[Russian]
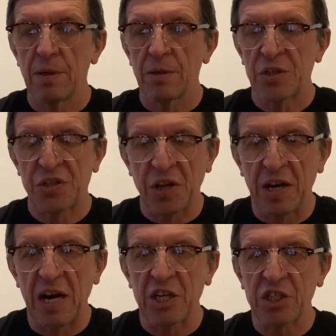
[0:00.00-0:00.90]

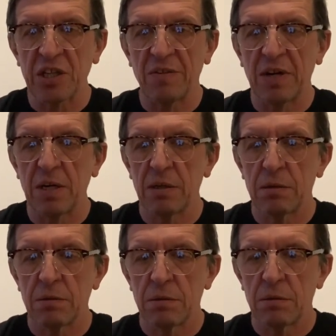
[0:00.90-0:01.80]
страшного
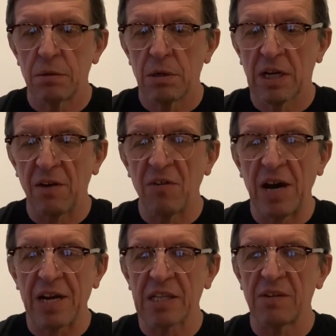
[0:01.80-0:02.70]

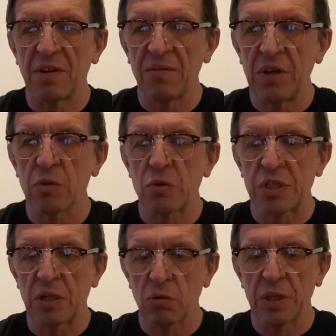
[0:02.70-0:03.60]
коварного
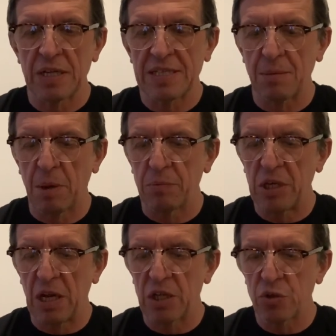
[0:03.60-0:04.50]
вируса, но на самом
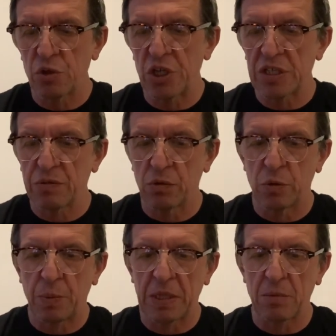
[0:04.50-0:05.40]
деле
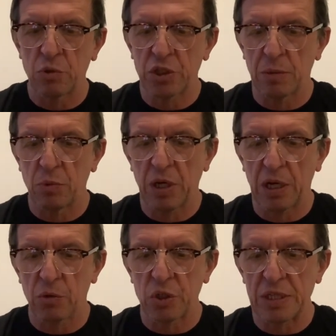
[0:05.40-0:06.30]
существует, потому что мой
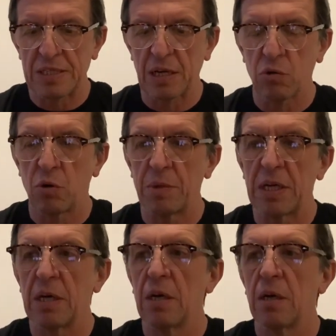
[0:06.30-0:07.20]
хороший
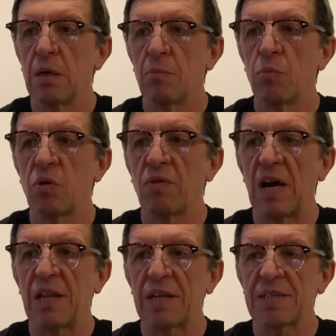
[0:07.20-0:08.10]
знакомый
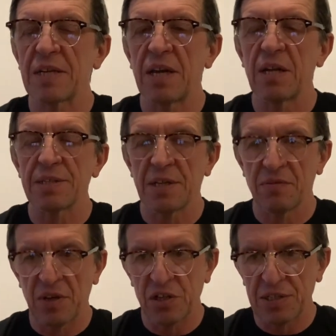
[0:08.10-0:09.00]
буквально сгорел за
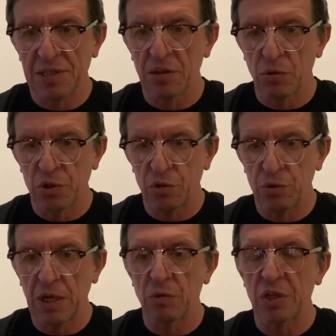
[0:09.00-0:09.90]
два часа ночью,
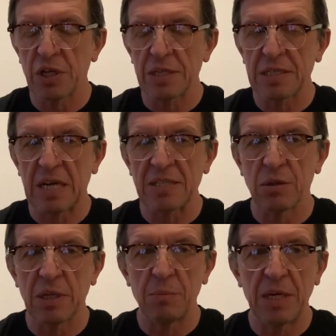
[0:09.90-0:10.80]
я уже
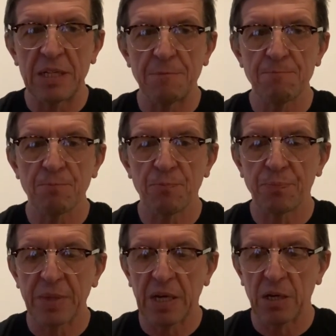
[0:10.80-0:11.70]
рассказывал об этом.
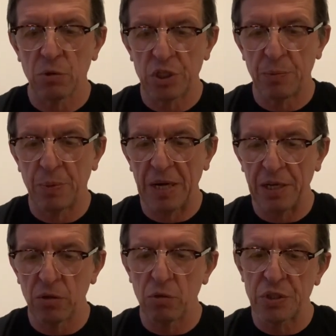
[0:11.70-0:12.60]
Хороший
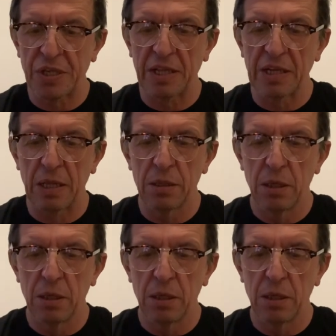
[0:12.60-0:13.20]
парень, но он страдал